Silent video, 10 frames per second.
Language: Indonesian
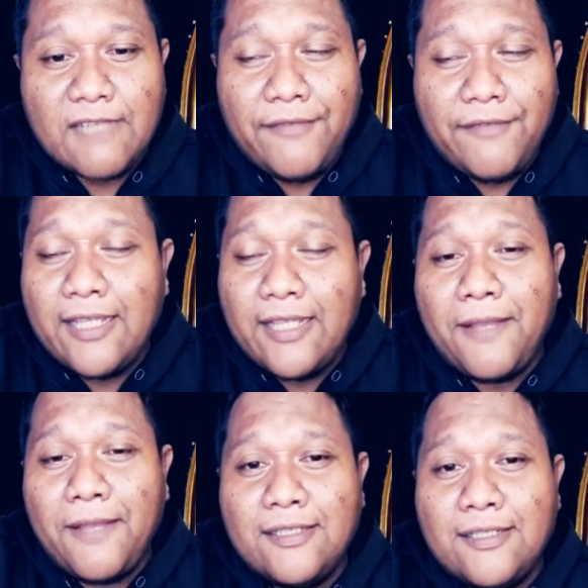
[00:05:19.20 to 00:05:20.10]

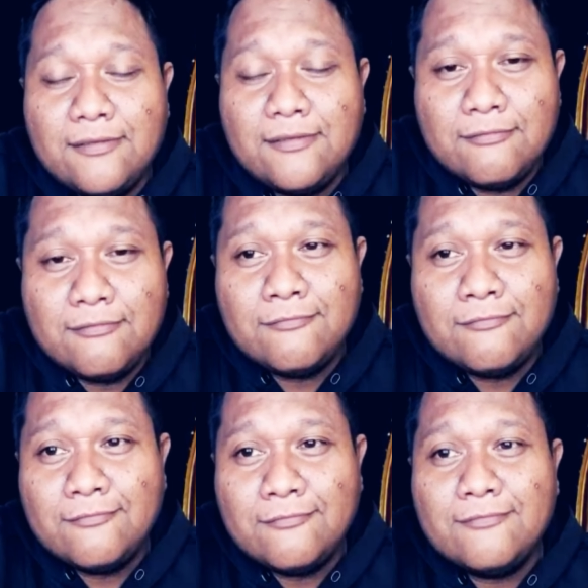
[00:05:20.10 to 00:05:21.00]
kafiahnya apa aja
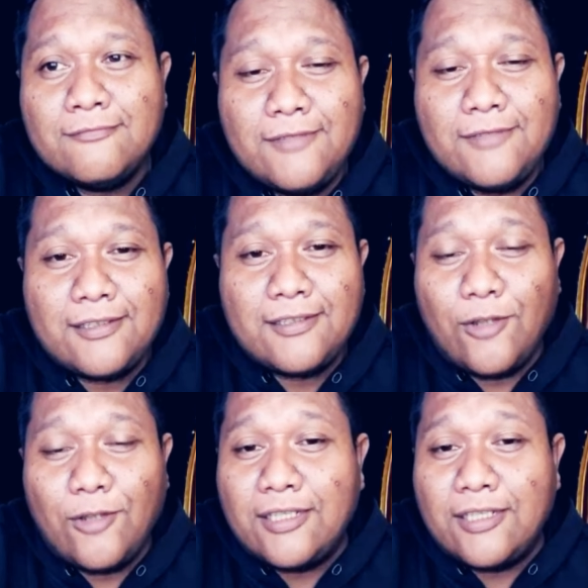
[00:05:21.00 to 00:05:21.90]
ya
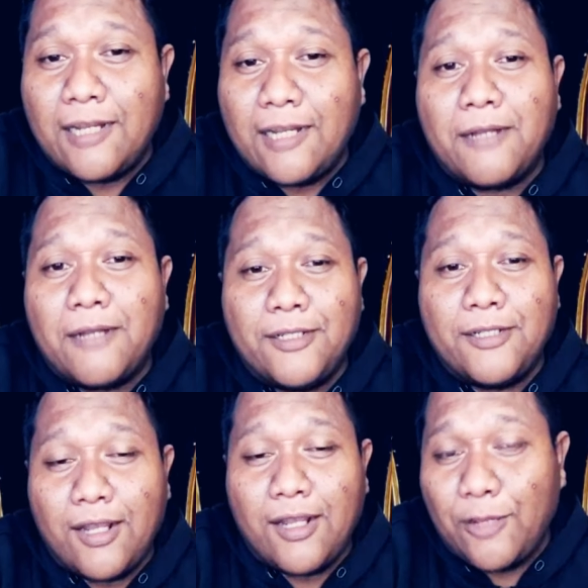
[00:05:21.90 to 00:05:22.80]
nggak usah
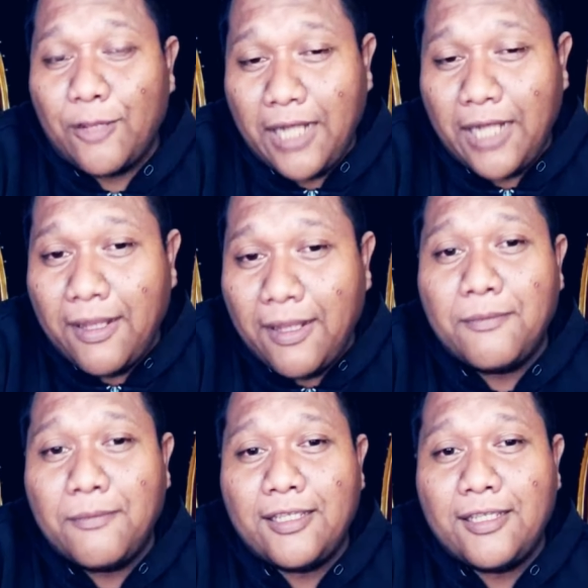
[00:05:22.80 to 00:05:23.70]
diharap-harapin orang ngelakuin
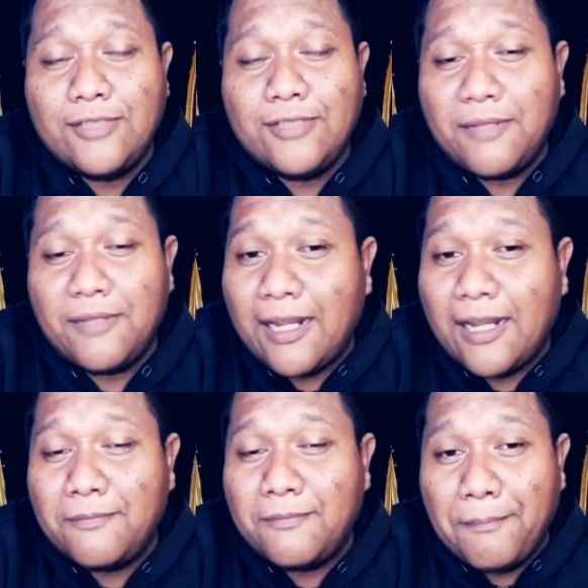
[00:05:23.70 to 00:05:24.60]
amalan baik itu jangan
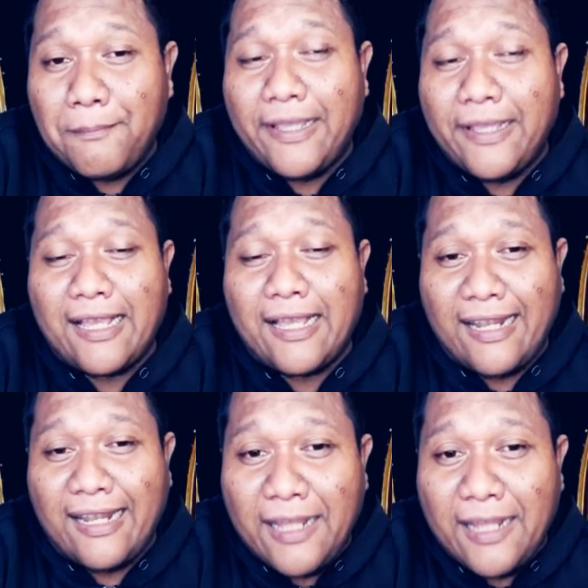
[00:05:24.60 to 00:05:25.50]
berharap apa yang
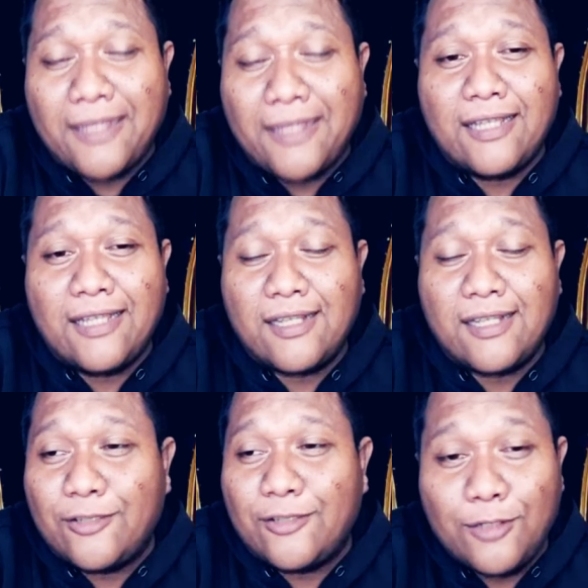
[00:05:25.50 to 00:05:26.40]
akan kalian dapatkan
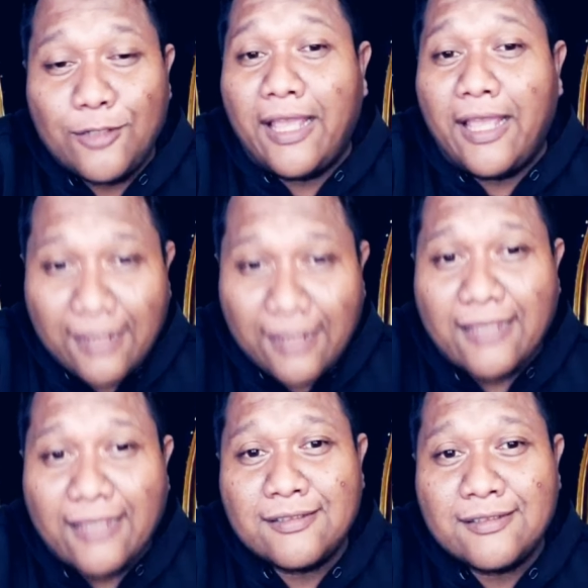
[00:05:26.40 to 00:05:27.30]
ntar jatuhnya lu nggak
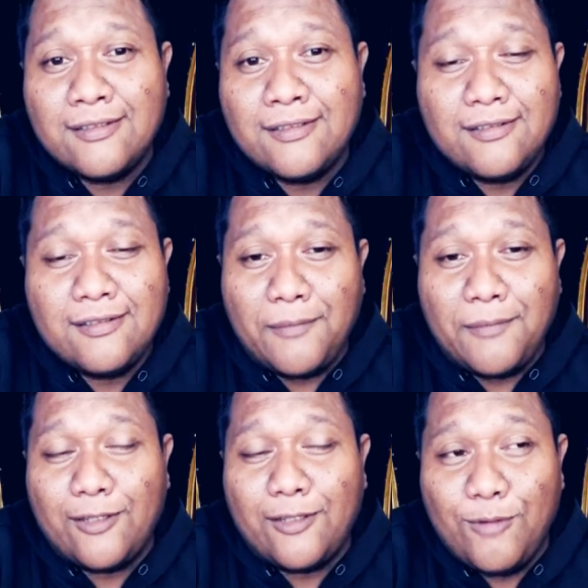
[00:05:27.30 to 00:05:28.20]
ikhlas
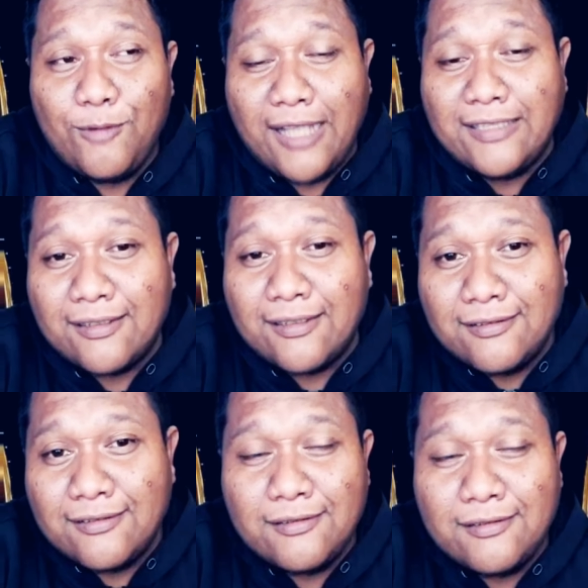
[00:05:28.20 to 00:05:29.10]
emangnya lu mau ngajak
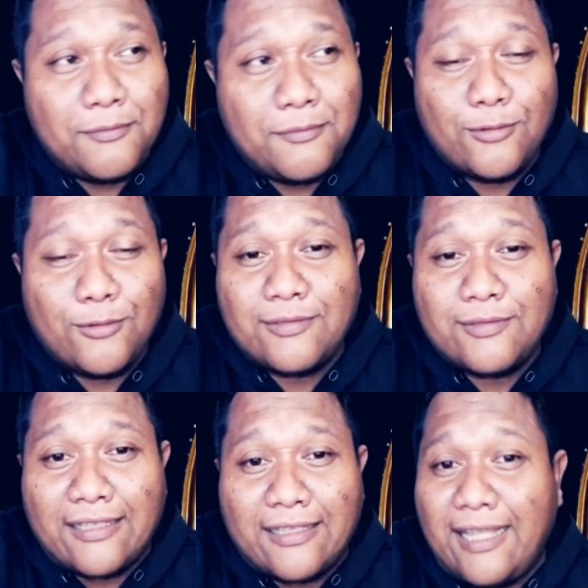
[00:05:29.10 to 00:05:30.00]

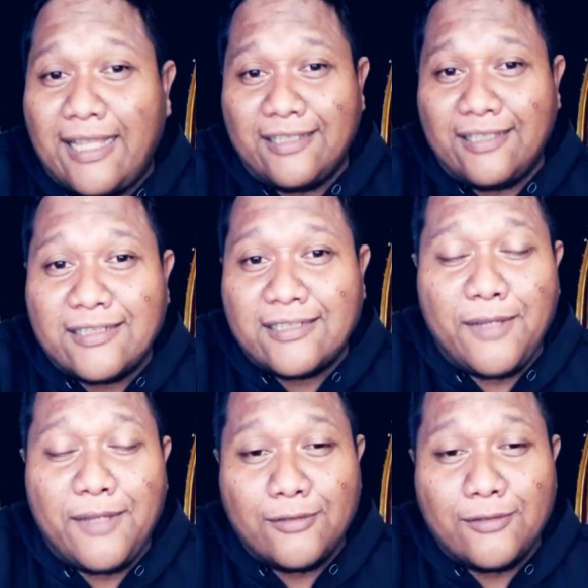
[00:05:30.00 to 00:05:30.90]
mau tangting-tangtingan
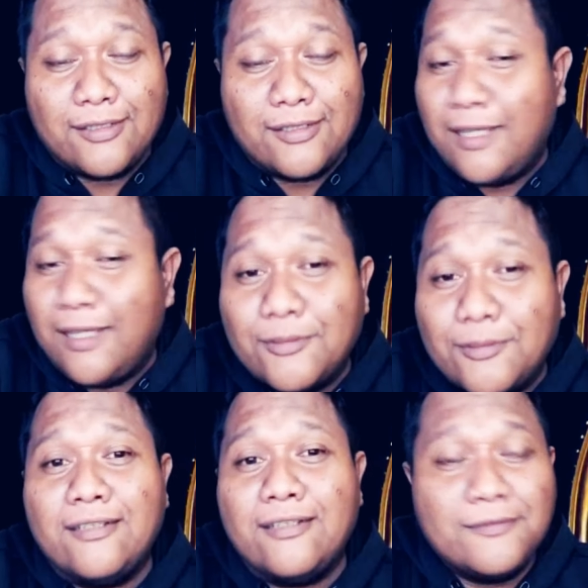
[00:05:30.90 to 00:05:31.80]
sama Allah kan nggak
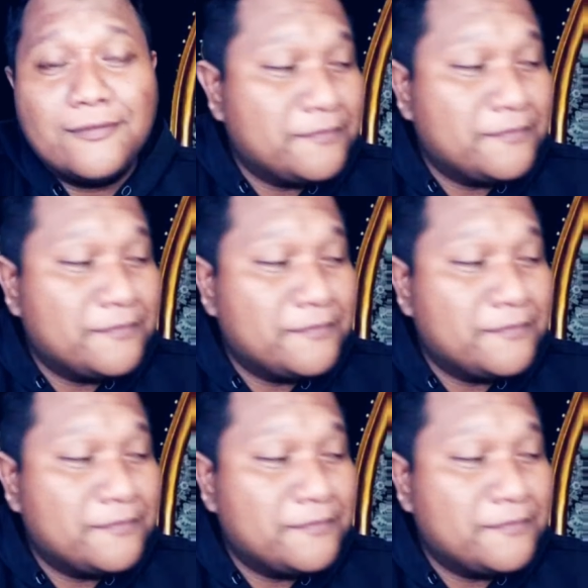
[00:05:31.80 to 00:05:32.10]
mungkin